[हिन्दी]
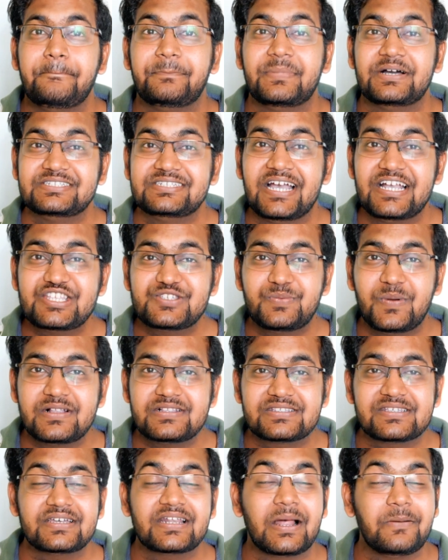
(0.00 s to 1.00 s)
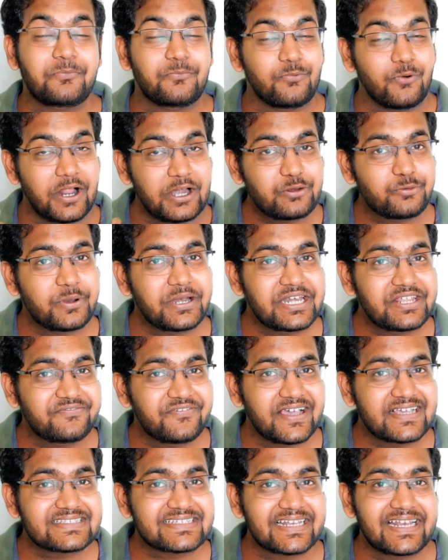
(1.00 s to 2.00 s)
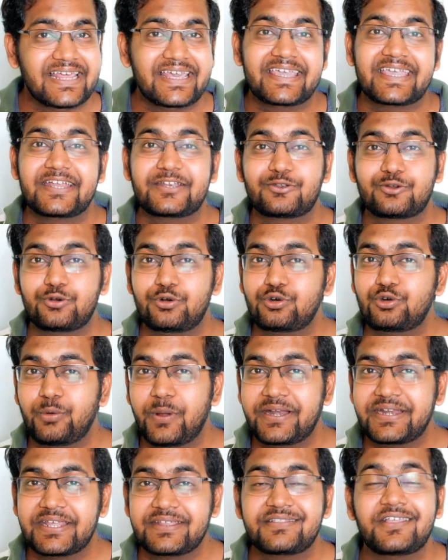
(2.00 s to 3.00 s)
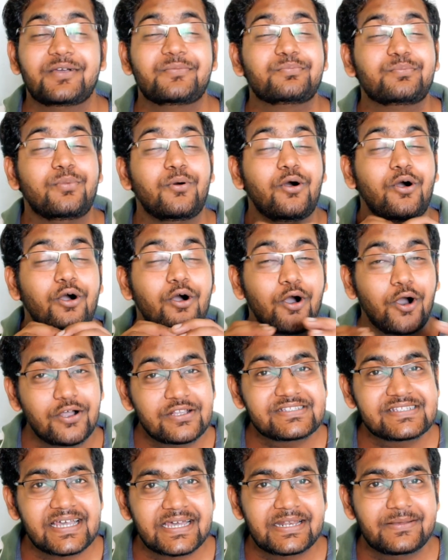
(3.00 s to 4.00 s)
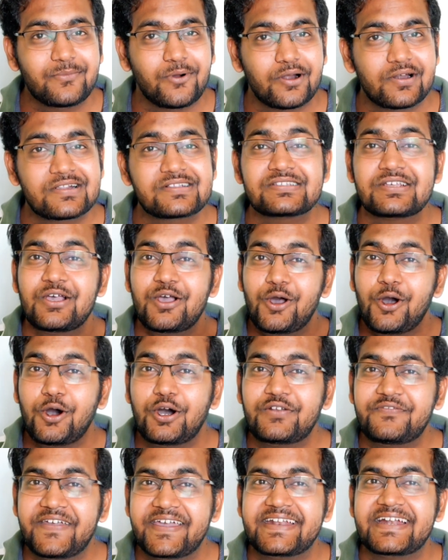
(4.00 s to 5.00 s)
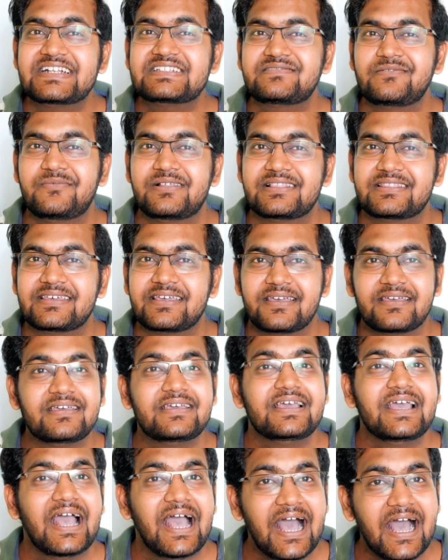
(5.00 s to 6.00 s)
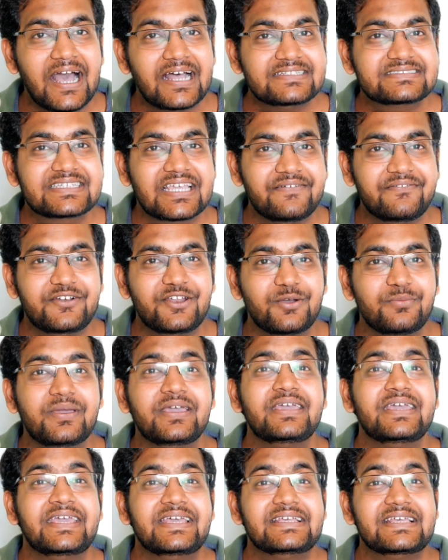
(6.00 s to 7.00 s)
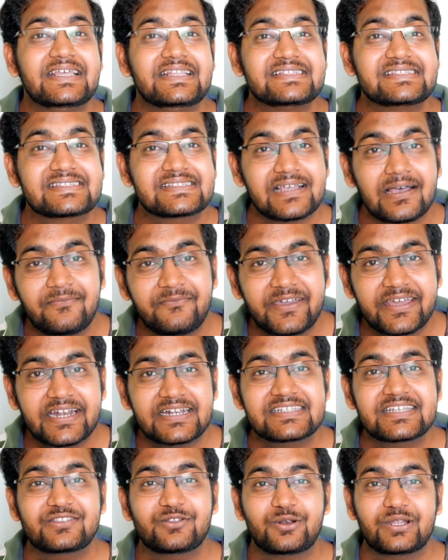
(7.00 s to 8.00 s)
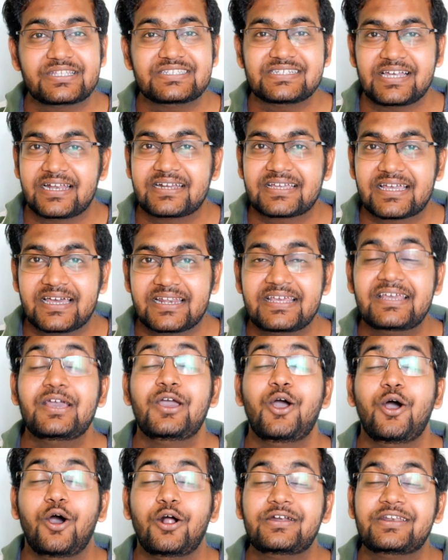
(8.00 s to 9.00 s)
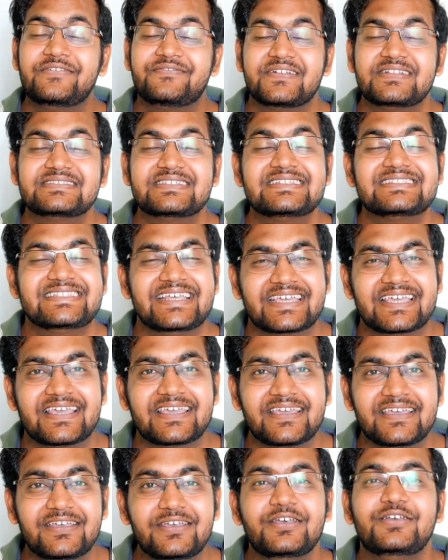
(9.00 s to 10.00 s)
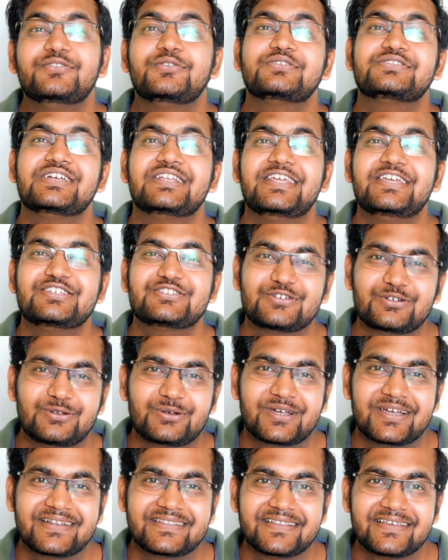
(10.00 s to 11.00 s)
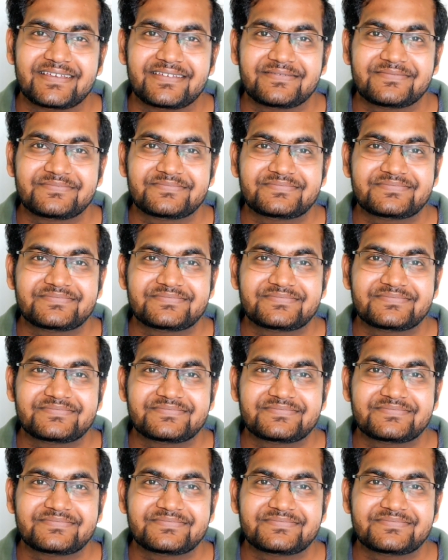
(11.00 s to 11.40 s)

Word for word: बजाज पल्सर अब 125 से लेके 220 तक बहुत सारे मॉडल्स और वेरियंट्स में मिलती है आज के वीडियो में इन सब वेरियंट्स की थोड़ी जानकारी और डिफरेंसेस देखेंगे तो चलिए शुरू करते हैं